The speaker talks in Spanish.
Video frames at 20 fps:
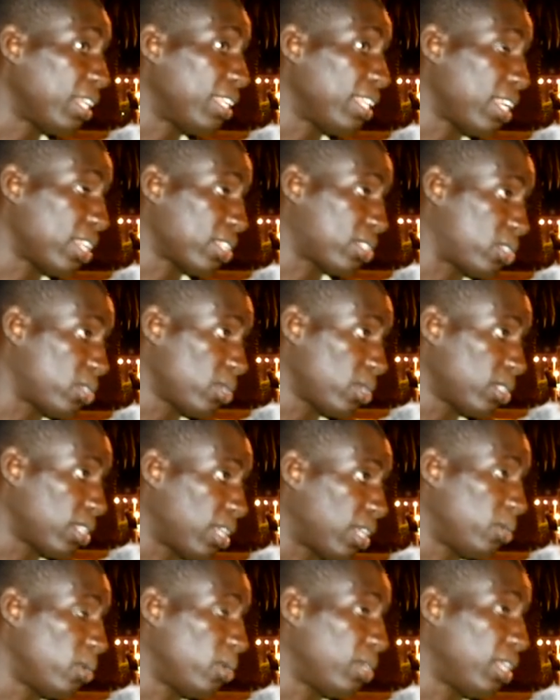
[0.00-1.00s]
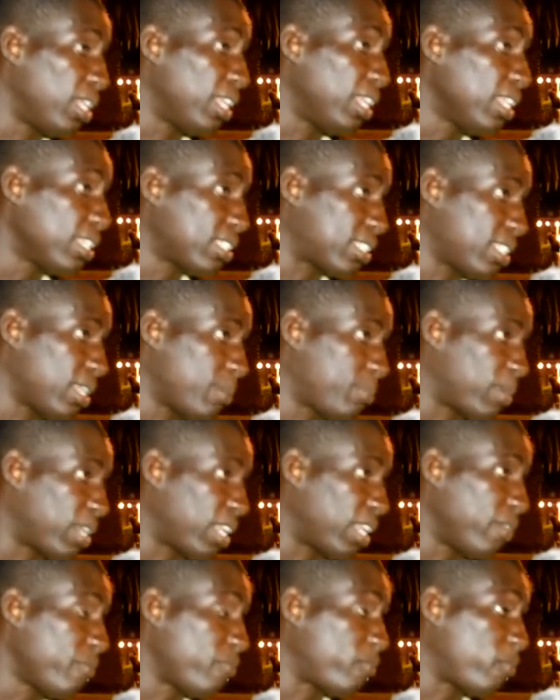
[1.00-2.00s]
dirección a donde irse
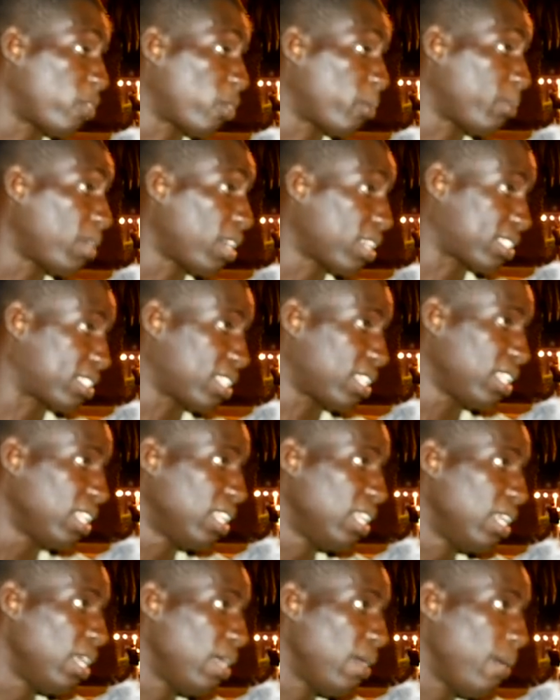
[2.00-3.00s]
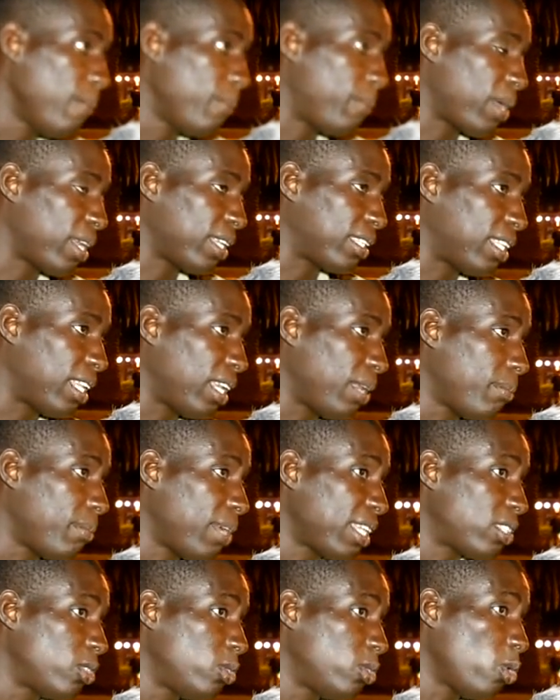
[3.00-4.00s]
para informarse, para tener
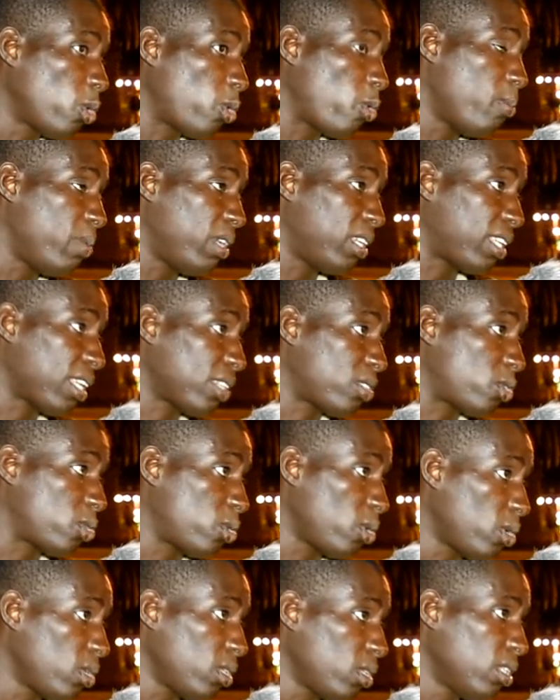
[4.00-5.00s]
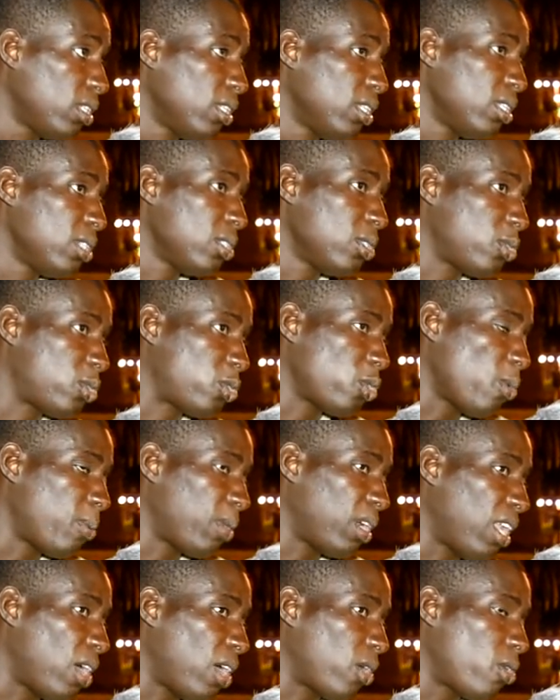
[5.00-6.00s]
más documentación
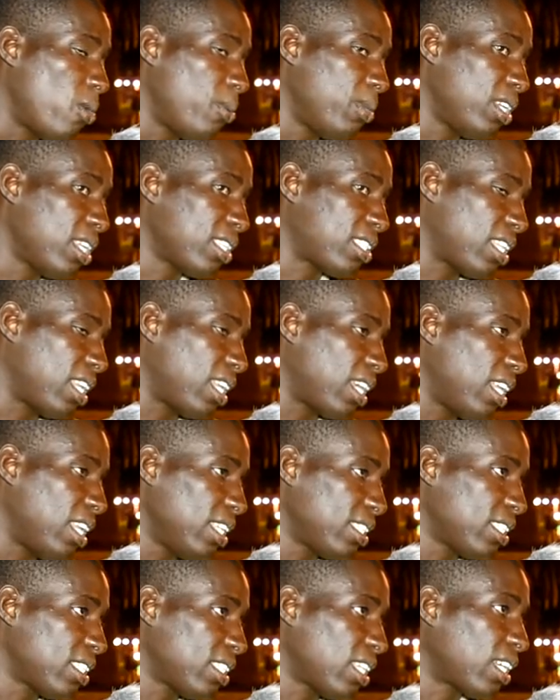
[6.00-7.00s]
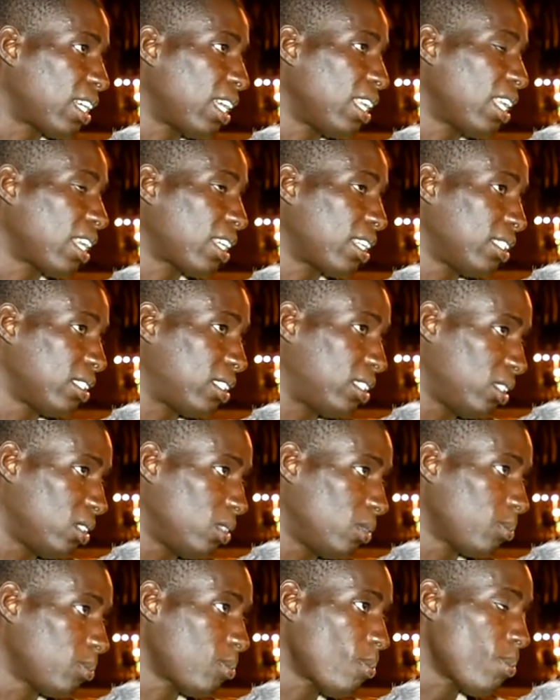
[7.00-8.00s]
sobre la comunidad senegalesa acá en
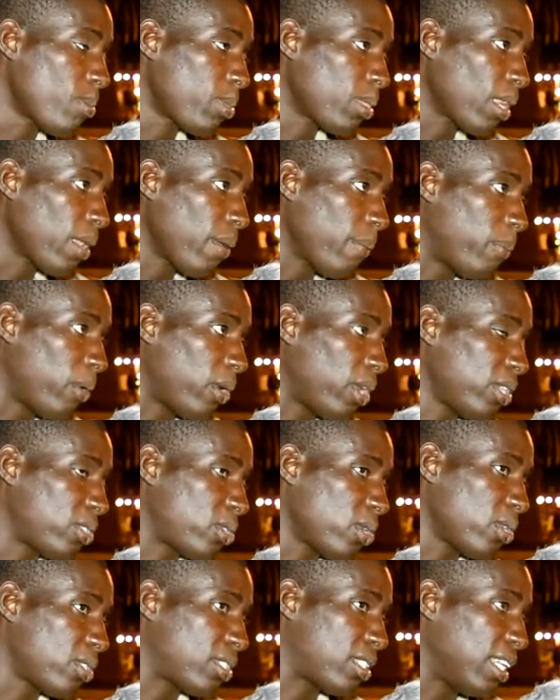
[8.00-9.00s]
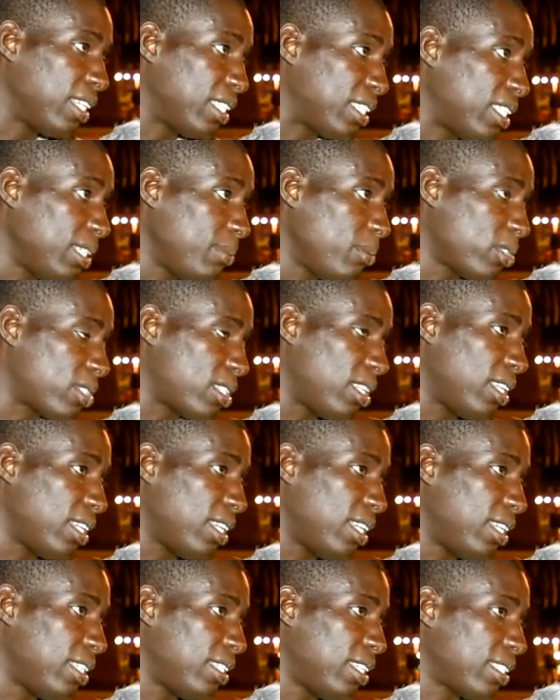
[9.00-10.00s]
Argentina. Por eso sentimos
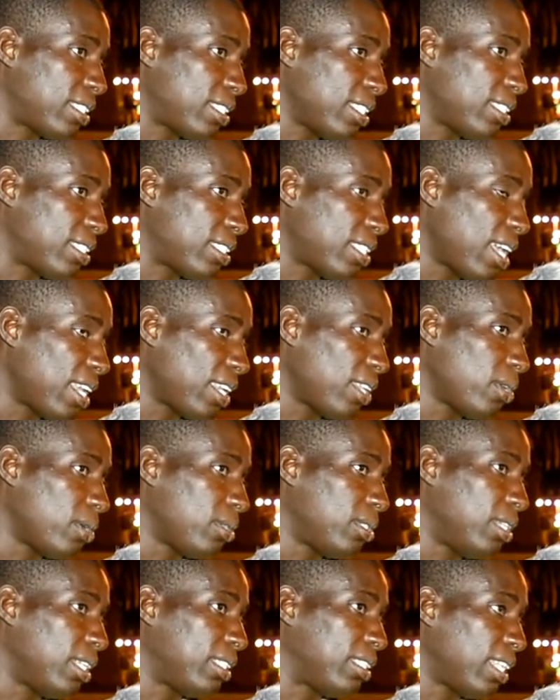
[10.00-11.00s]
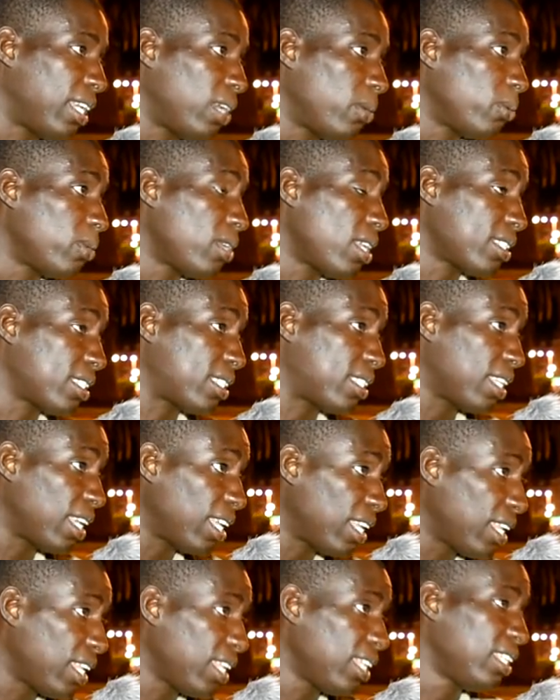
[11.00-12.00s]
el necesario de tener una
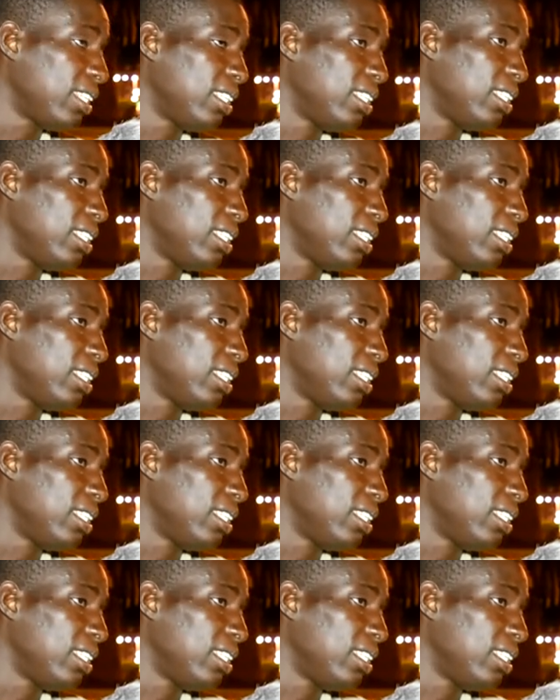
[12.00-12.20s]
sede